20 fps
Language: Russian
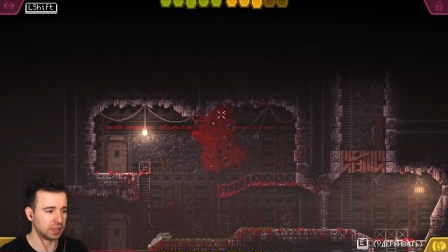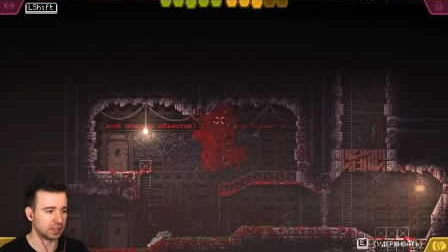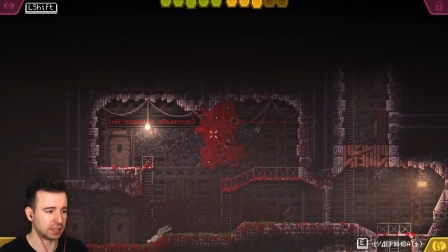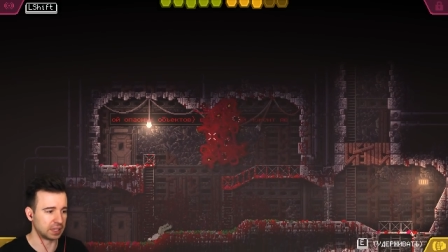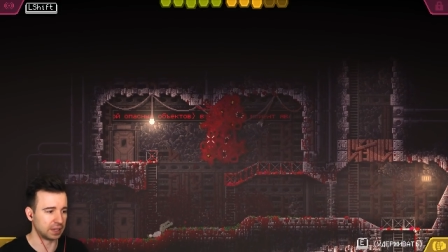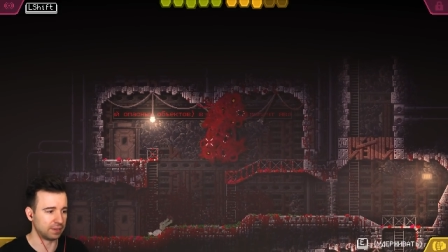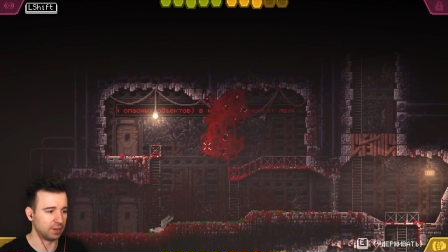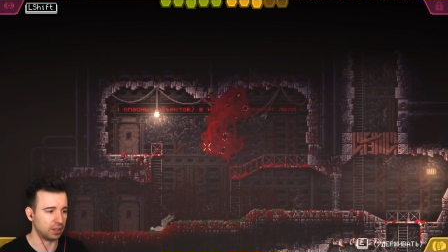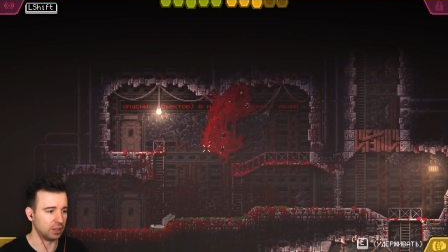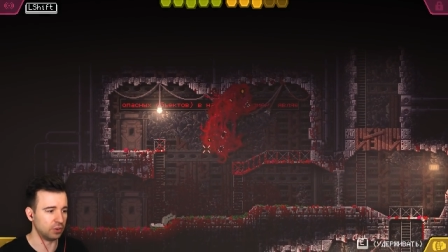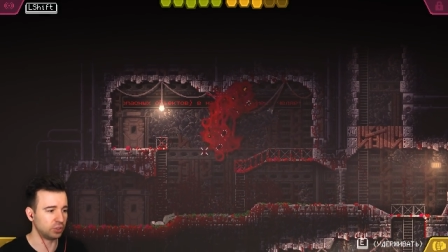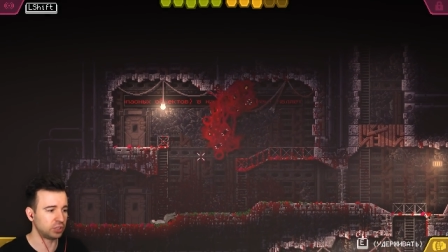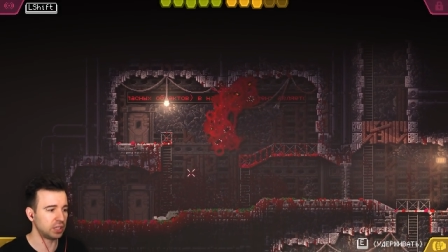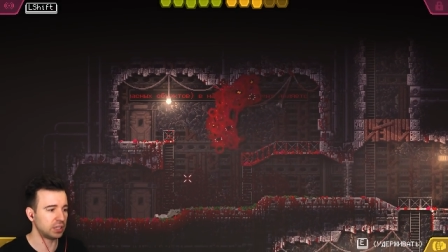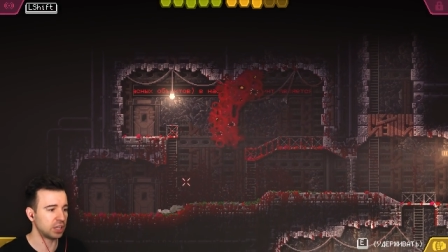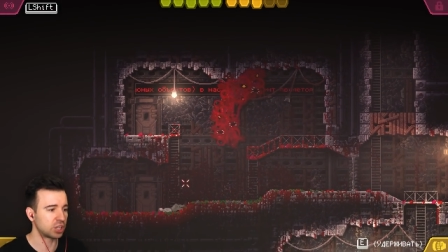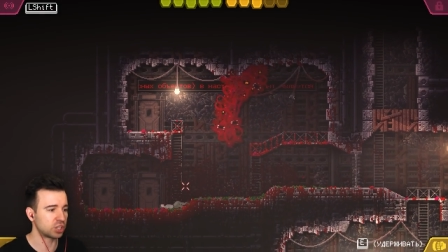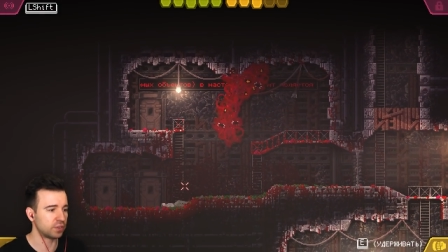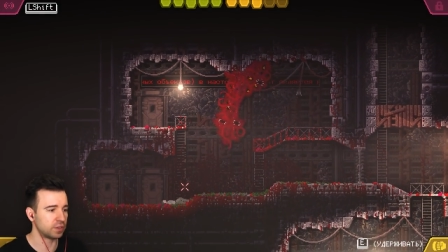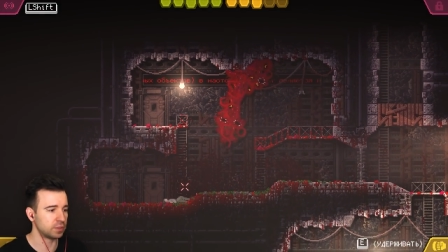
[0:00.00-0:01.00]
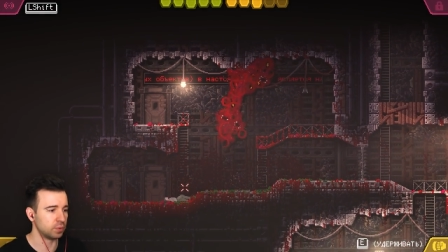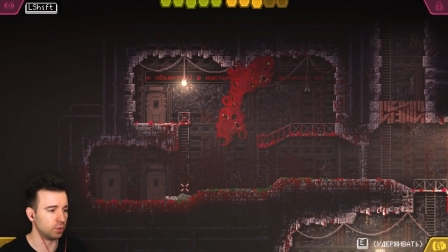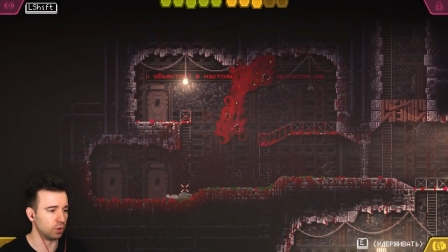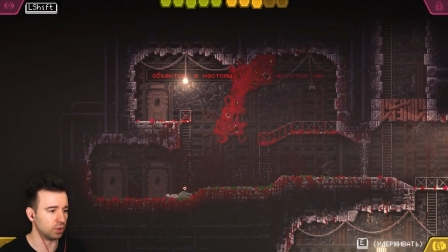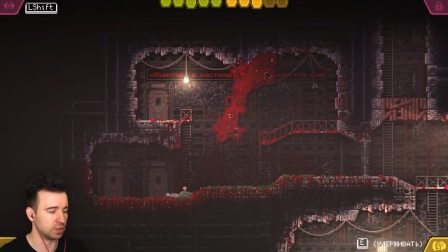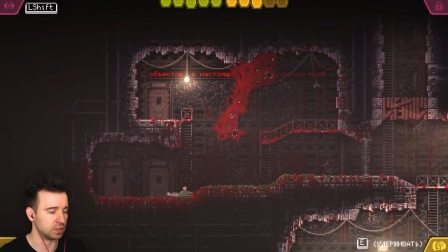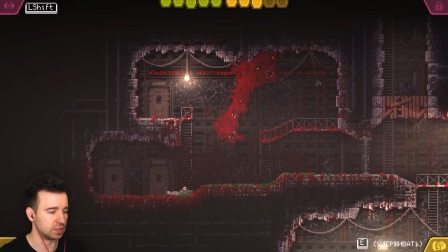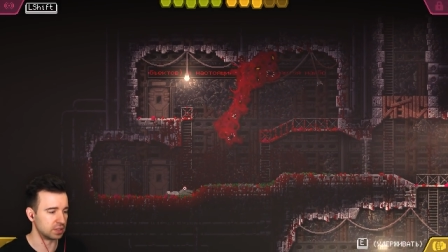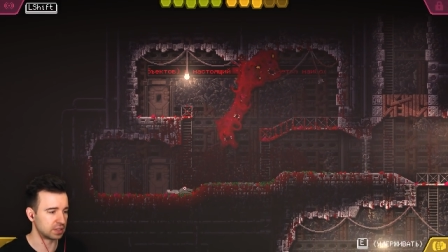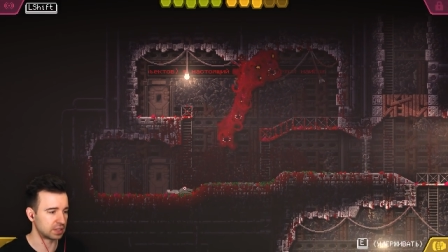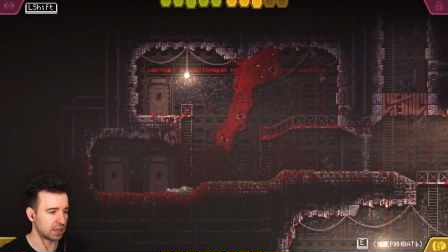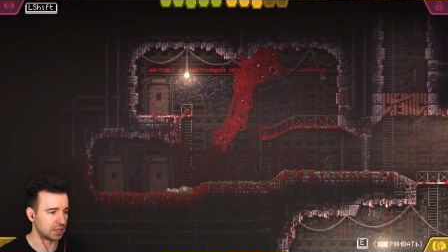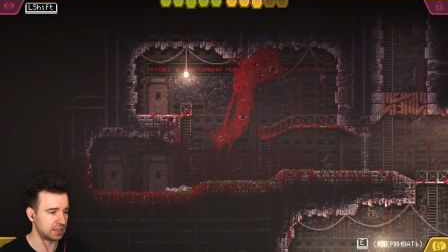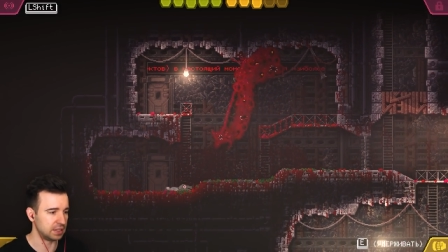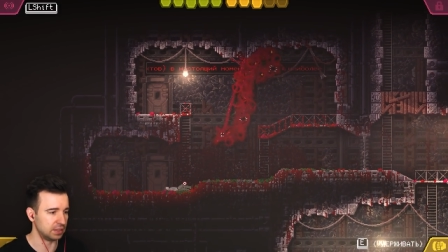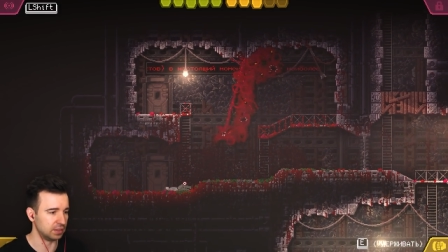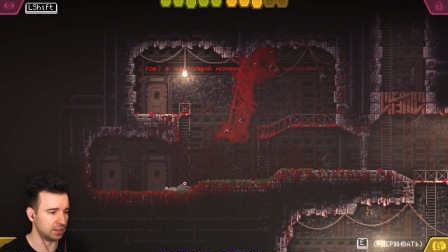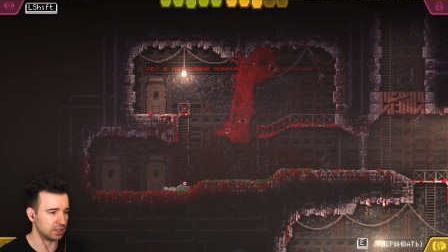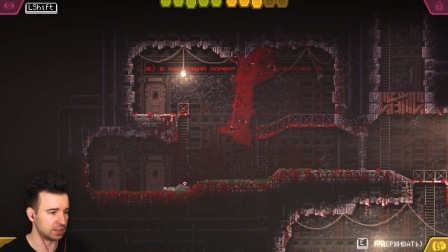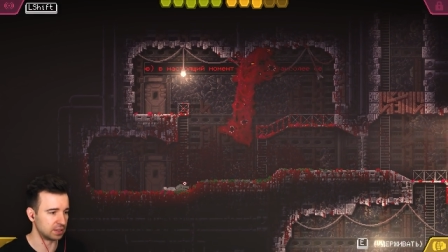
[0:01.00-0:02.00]
их атаковал. Вот я даже возьму... О,
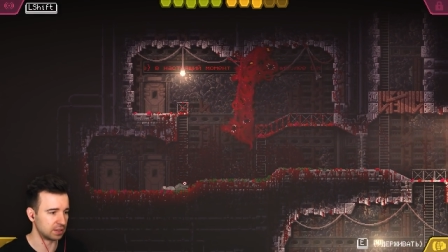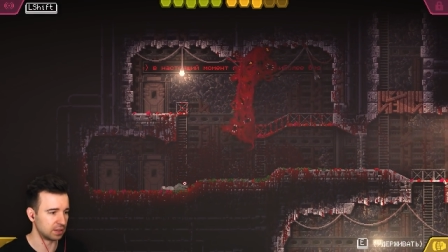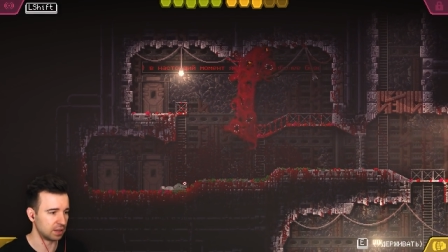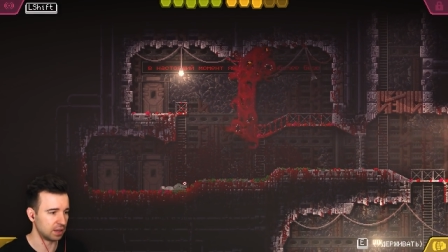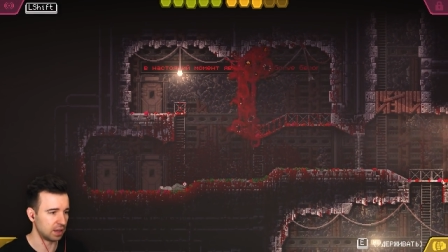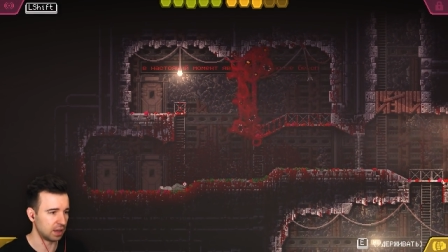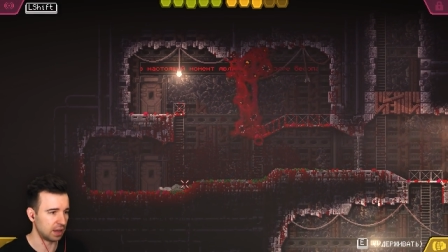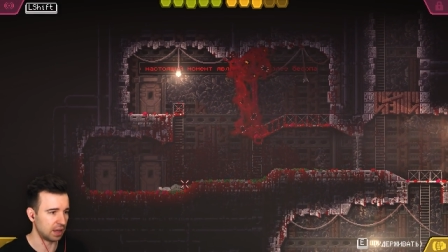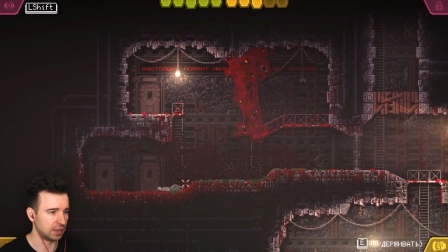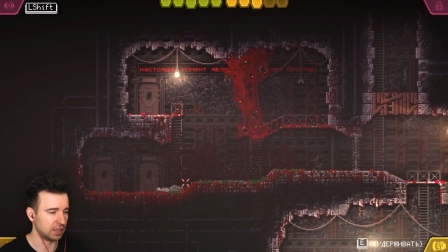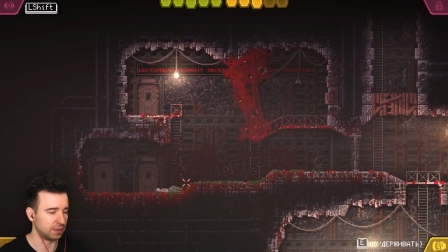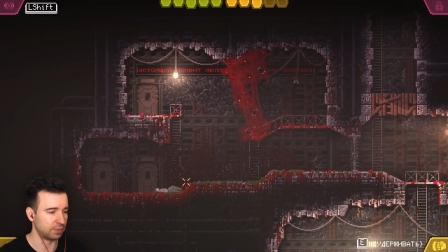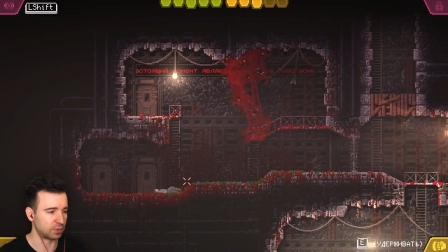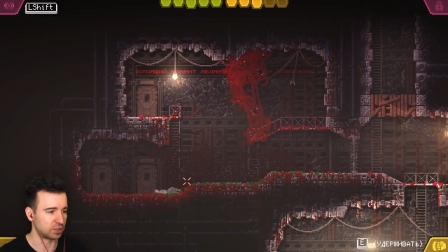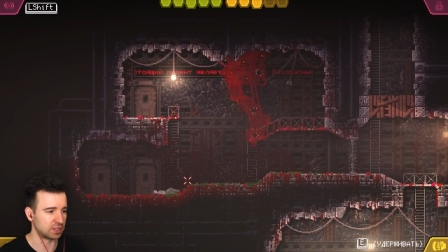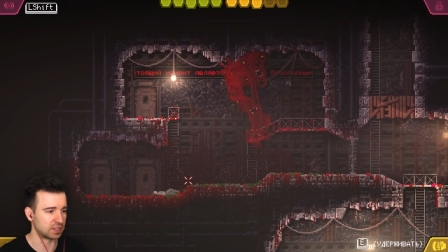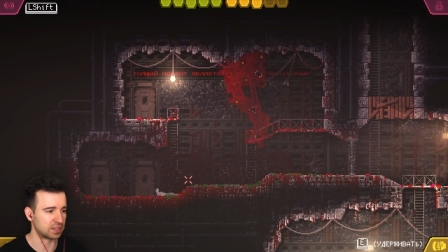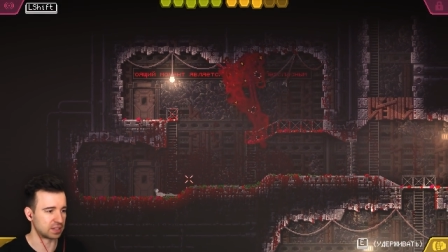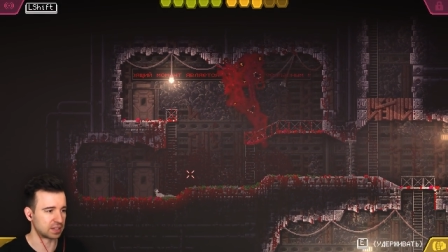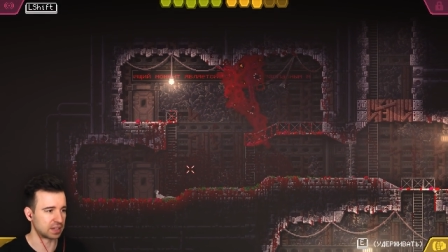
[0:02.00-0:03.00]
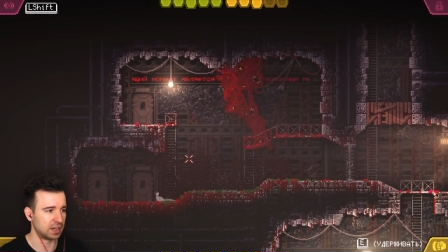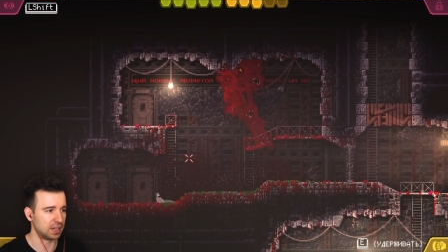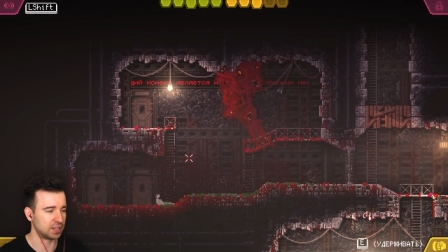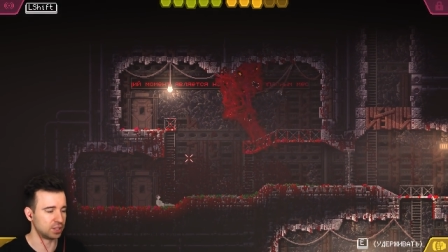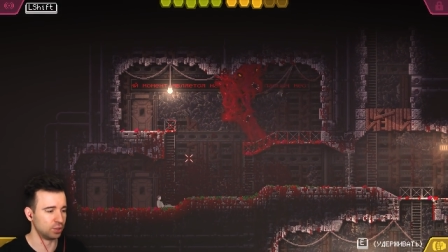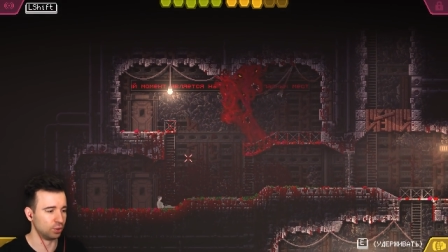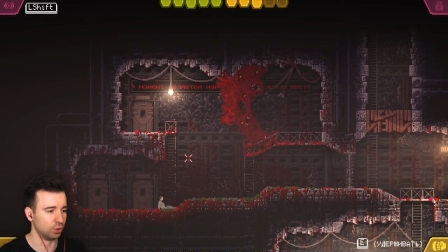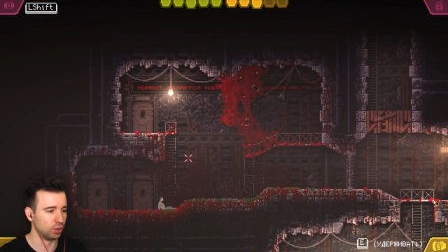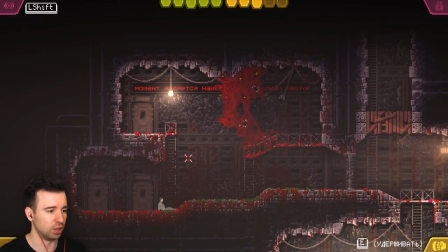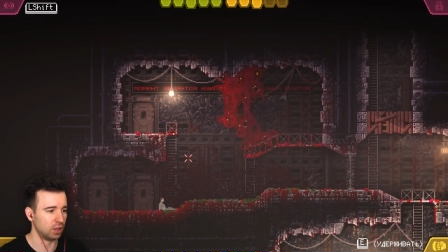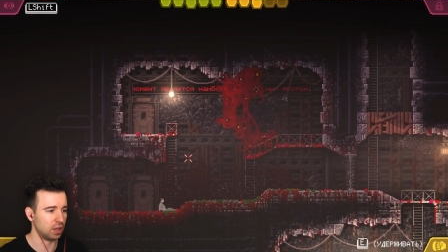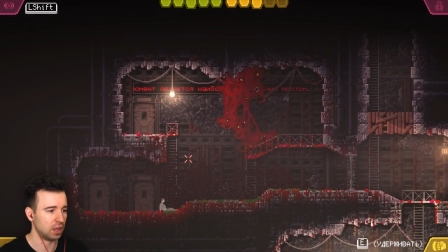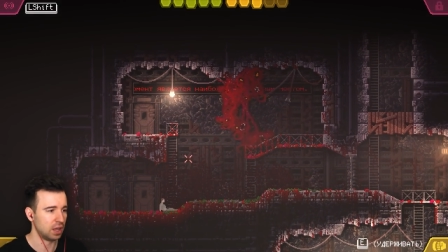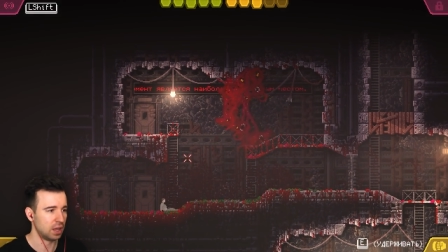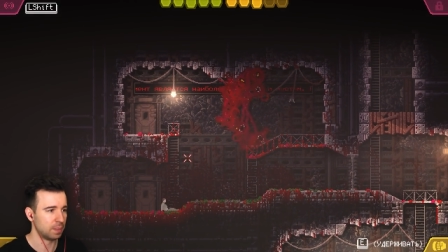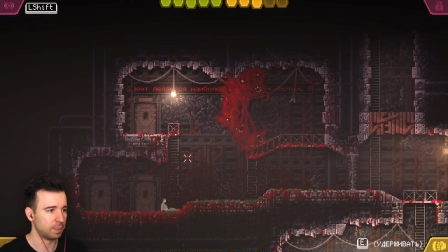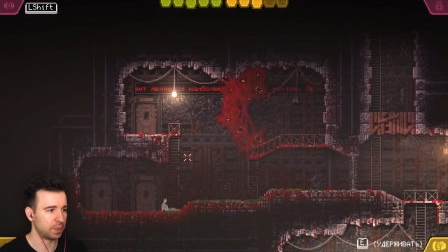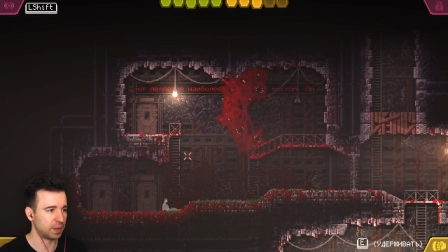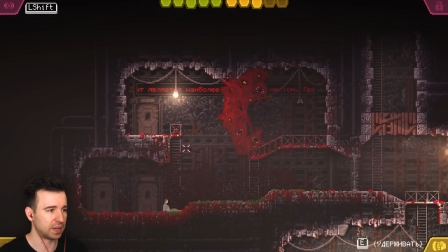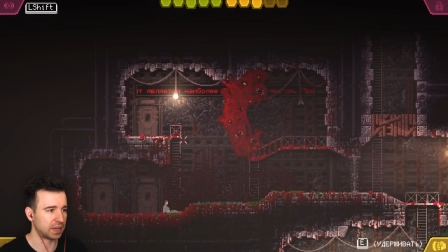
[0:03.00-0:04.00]
скатилась. Она просто соскользнула
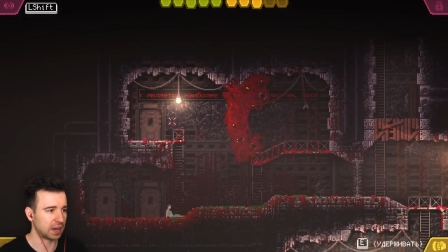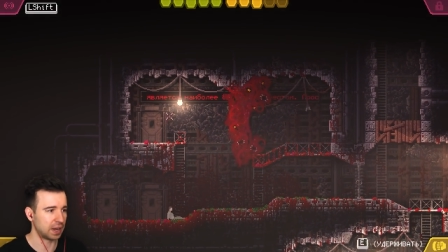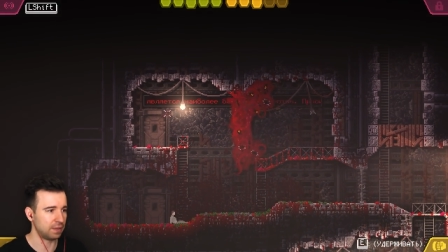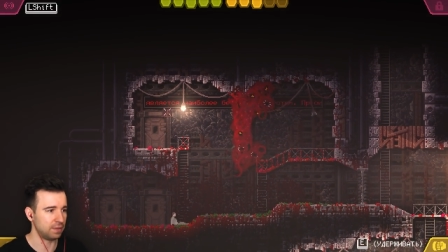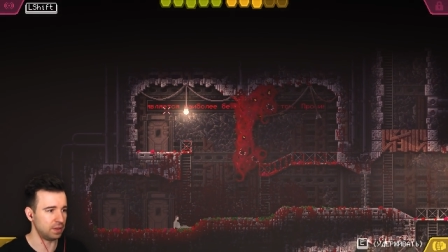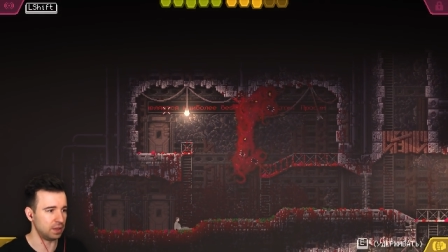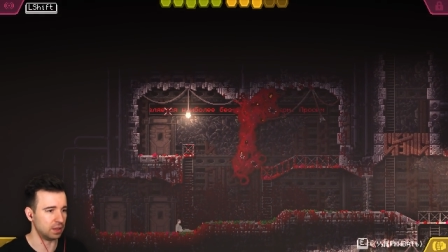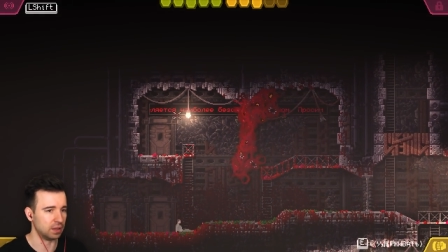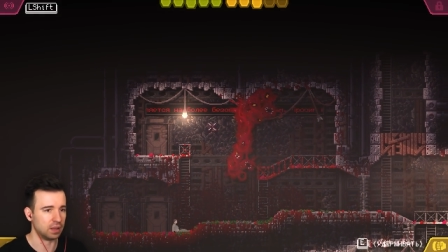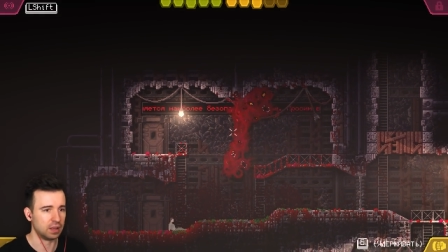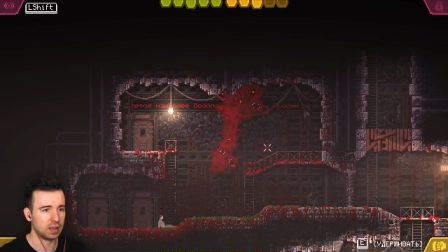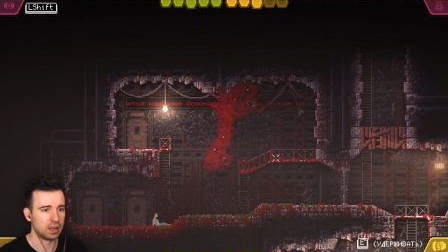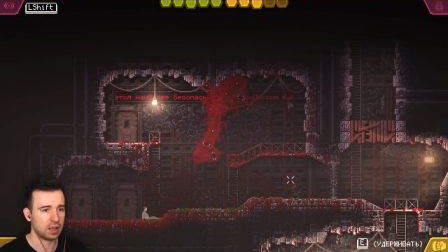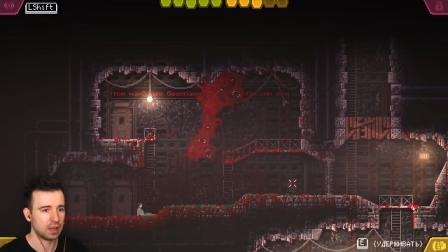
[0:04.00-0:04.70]
по крови.